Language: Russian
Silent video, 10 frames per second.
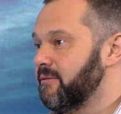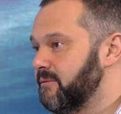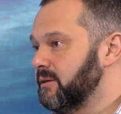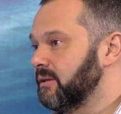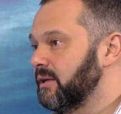
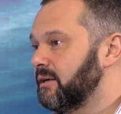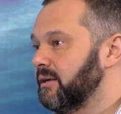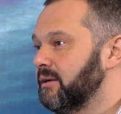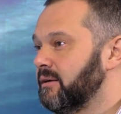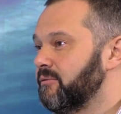
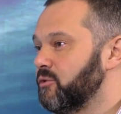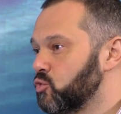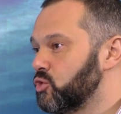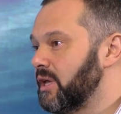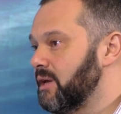виллах в
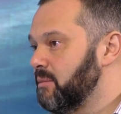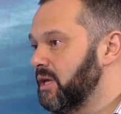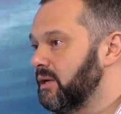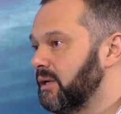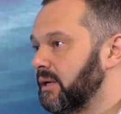Южной
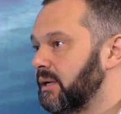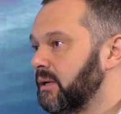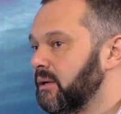Америке